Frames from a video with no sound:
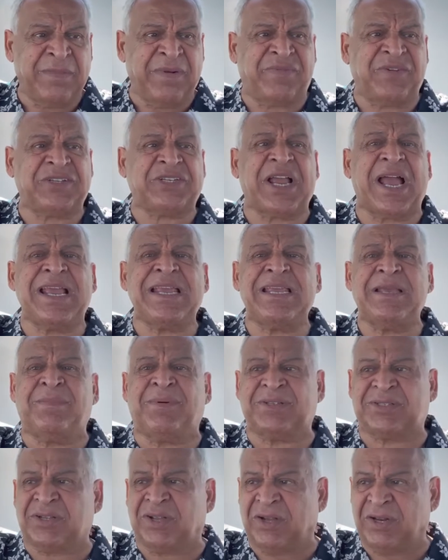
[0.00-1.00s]
ما فيهاش اي
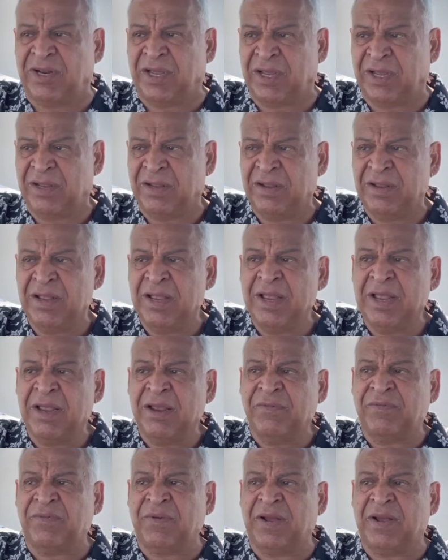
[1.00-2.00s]
مصالح على
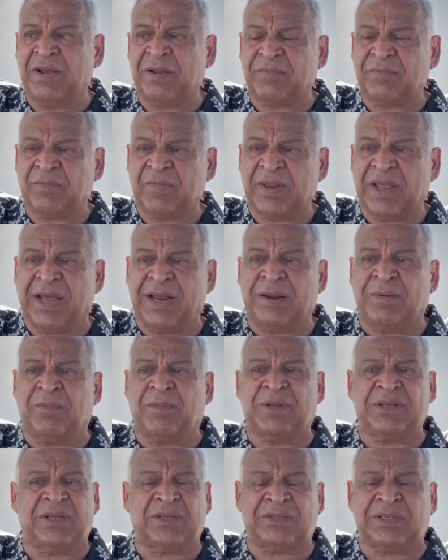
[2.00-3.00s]
مدار السنوات على
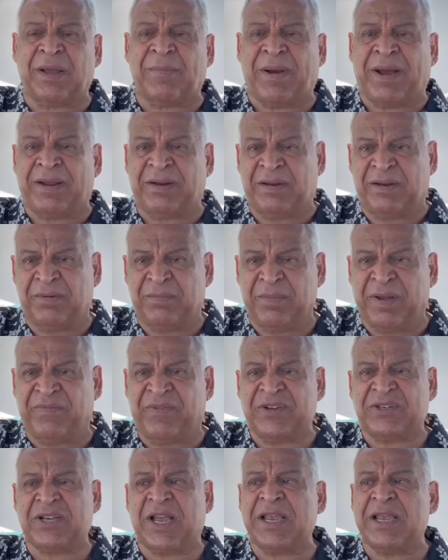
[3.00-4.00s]
مدار طبعا ما
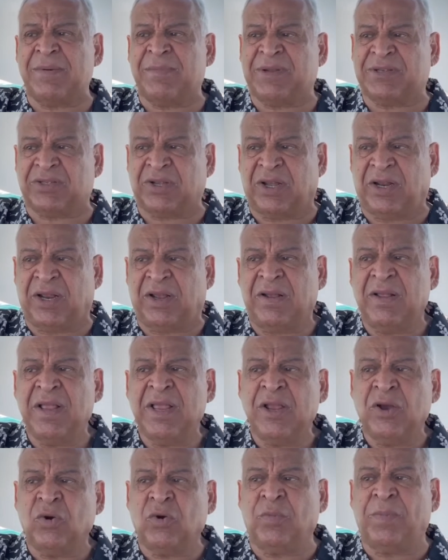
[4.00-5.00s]
فيهاش اي مصالح
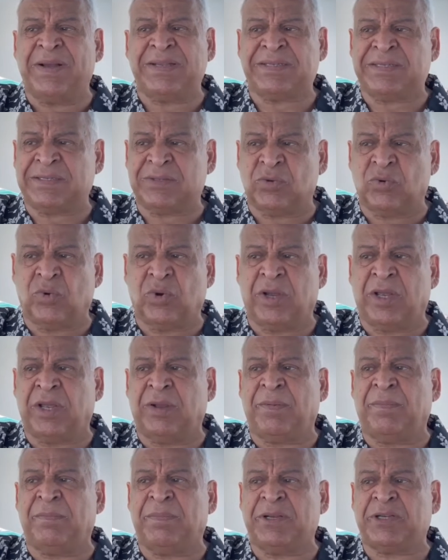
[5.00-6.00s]
وبس
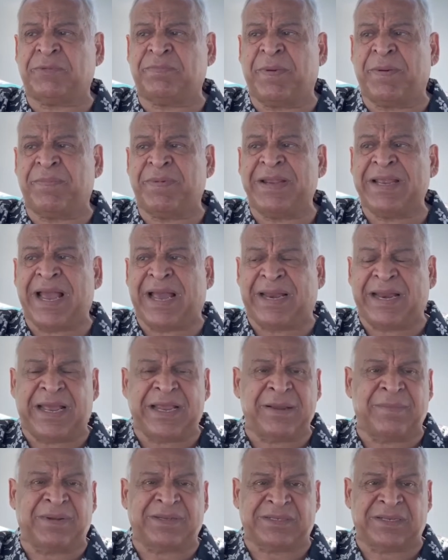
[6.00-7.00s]
ومش مبنيه على
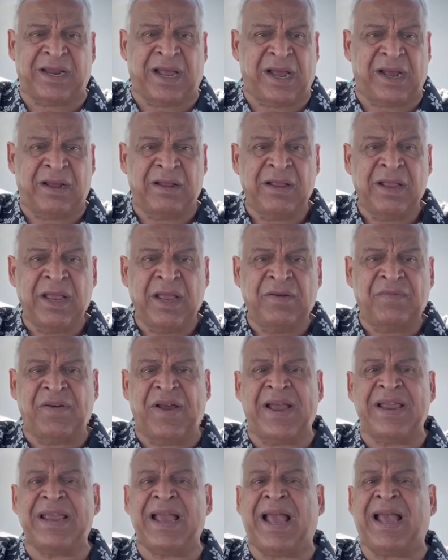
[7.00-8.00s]
اي مصلحه
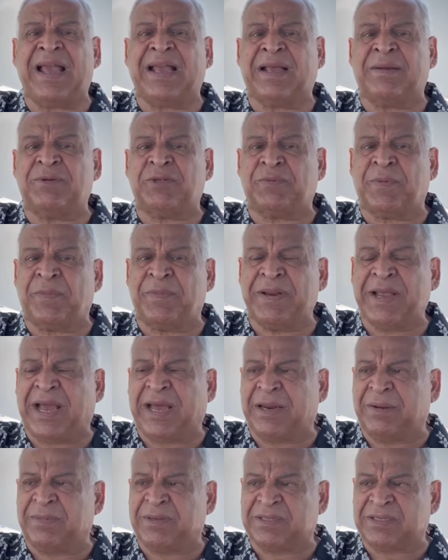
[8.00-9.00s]
فاي حاجه مش مبنيه
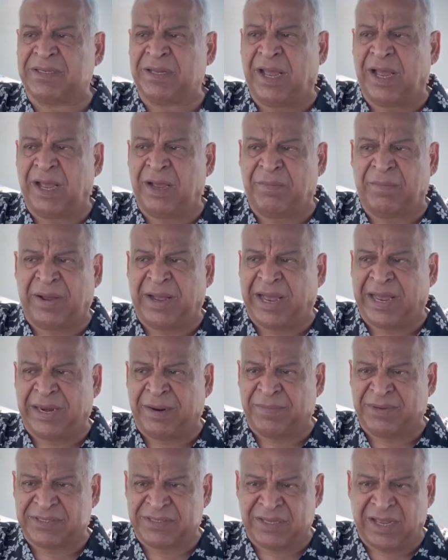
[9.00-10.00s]
على مصلحه على
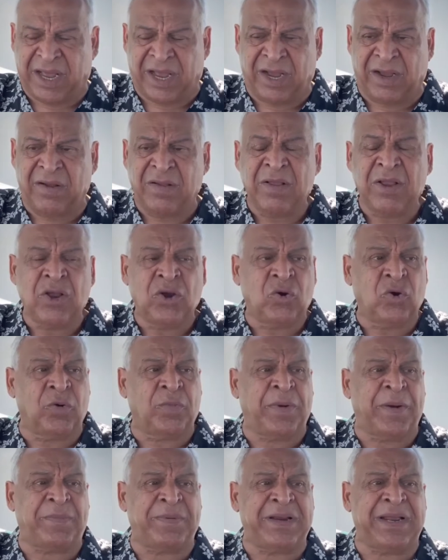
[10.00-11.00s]
مصلحه
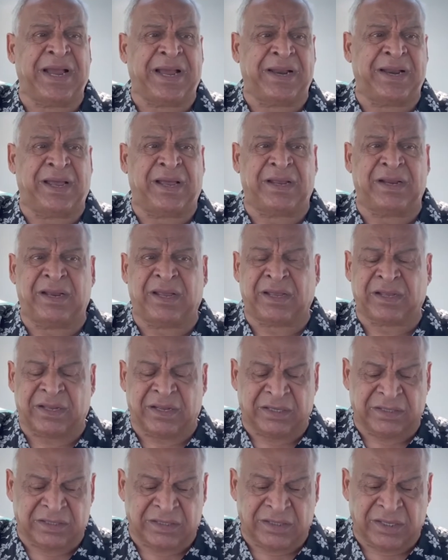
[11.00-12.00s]
ومبنيه على
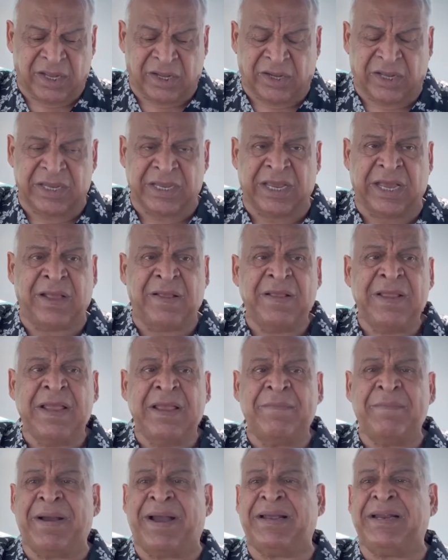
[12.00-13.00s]
علاقات نقيه
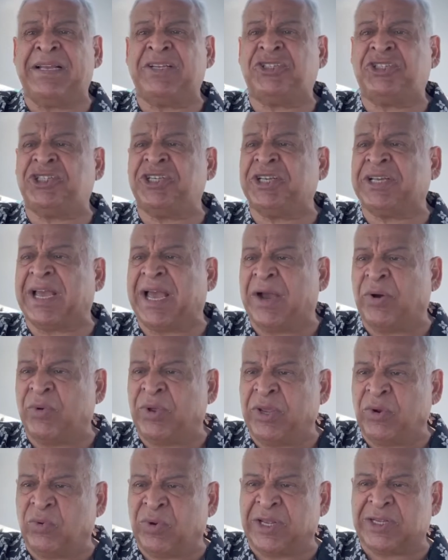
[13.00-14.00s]
مع ناس شيك
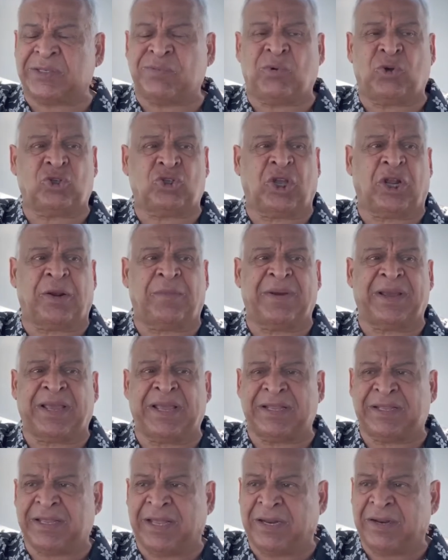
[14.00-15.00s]
قوي وناس محترمه
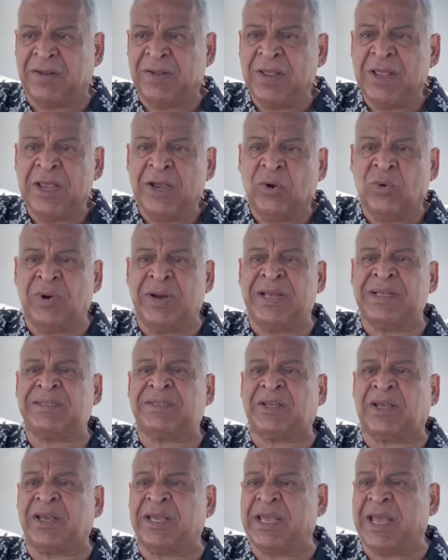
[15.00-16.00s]
جدا وناس
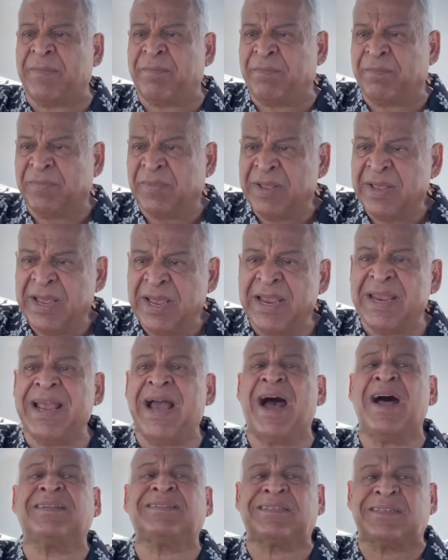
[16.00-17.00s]
قيم هي
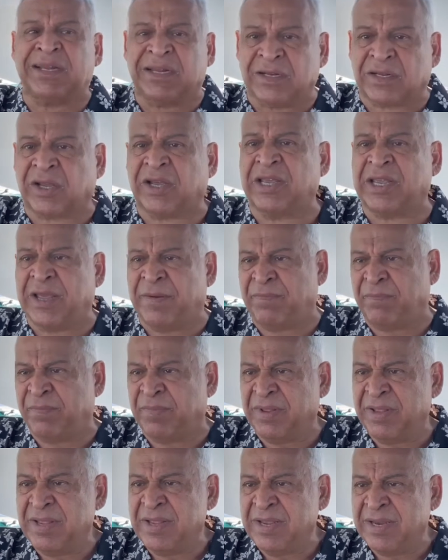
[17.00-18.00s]
اصلا قيم
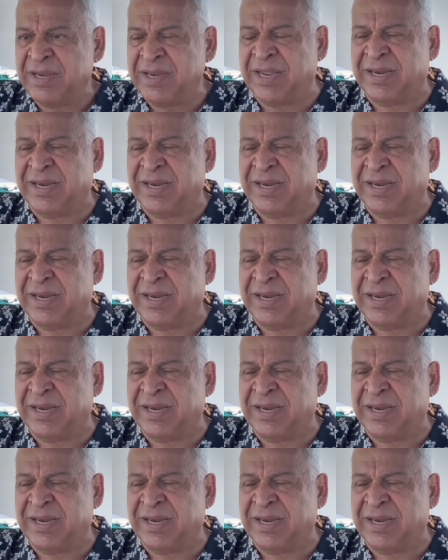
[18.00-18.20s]
آه.